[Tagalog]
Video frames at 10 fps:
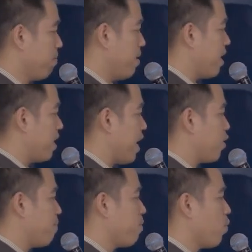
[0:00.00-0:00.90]
malaki nga
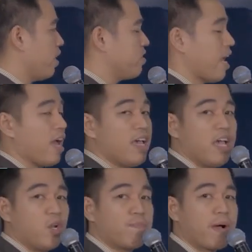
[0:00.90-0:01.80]
yung impluensya
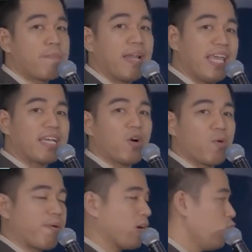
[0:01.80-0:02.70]
nung pagbalik or
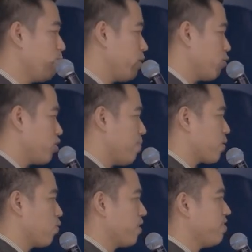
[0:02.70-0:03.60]
pagloop nitong si
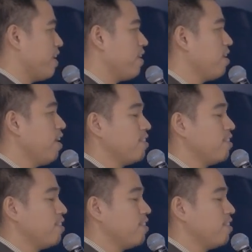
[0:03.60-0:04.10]
Bagyong Christine